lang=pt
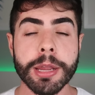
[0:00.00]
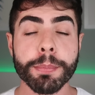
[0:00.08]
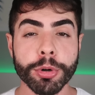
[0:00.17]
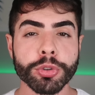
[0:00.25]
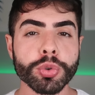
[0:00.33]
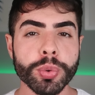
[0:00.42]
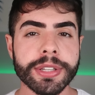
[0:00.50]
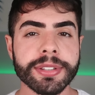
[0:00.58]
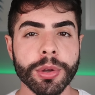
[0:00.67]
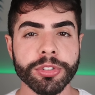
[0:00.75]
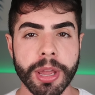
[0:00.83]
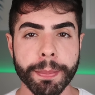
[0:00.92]
E por tudo isso
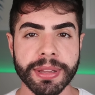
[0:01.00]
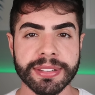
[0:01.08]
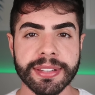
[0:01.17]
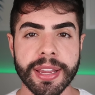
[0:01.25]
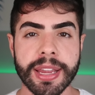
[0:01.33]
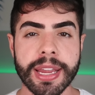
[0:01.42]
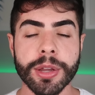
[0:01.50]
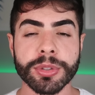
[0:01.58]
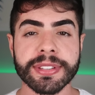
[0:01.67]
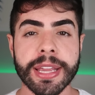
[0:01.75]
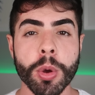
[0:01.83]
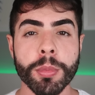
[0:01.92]
que eu já passei, eu
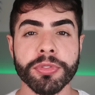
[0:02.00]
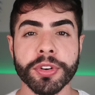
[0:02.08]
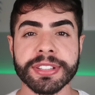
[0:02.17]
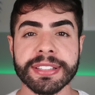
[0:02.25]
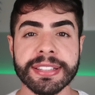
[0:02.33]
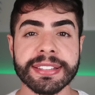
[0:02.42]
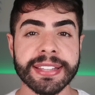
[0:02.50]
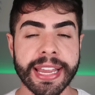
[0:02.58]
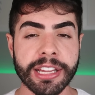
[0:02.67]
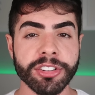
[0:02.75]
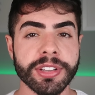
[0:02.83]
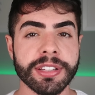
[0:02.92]
sei como você se
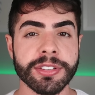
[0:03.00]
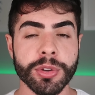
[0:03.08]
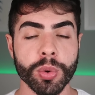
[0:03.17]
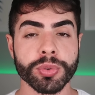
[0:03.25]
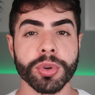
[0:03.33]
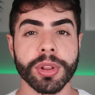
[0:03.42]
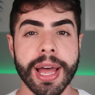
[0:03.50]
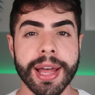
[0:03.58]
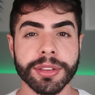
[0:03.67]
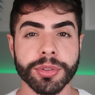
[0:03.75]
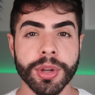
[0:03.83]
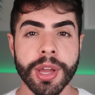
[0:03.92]
sente desse outro
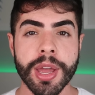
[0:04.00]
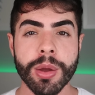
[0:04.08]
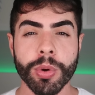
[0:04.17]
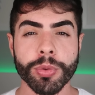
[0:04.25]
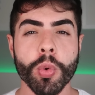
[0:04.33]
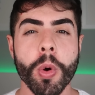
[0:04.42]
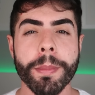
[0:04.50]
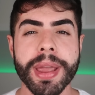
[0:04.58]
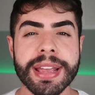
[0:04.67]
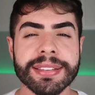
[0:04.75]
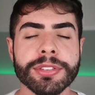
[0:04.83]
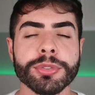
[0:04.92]
lado quando
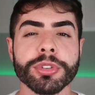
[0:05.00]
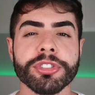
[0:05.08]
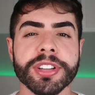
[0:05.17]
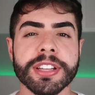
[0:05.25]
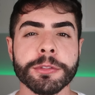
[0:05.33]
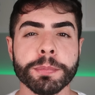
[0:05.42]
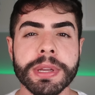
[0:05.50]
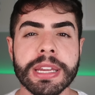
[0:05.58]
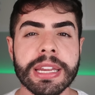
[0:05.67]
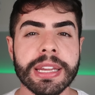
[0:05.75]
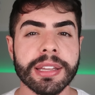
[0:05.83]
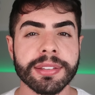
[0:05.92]
começa a surgir
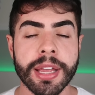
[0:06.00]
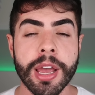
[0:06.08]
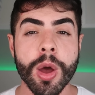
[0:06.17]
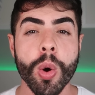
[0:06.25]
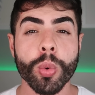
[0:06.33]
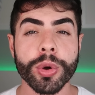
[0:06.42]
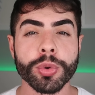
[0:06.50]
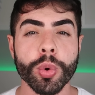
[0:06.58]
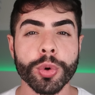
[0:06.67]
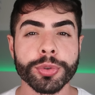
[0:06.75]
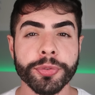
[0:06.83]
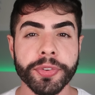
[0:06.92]
espinhas ou quando o
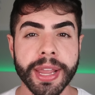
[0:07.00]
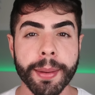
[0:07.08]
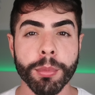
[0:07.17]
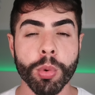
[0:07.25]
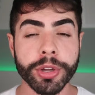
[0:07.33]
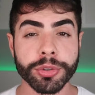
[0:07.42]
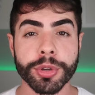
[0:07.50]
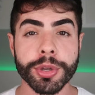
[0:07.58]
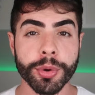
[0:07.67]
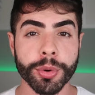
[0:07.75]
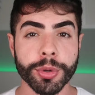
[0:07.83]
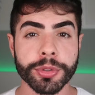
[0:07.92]
rosto fica muito
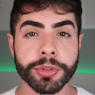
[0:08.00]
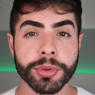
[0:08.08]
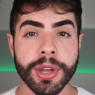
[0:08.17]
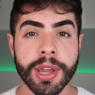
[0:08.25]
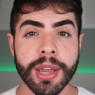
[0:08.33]
oleoso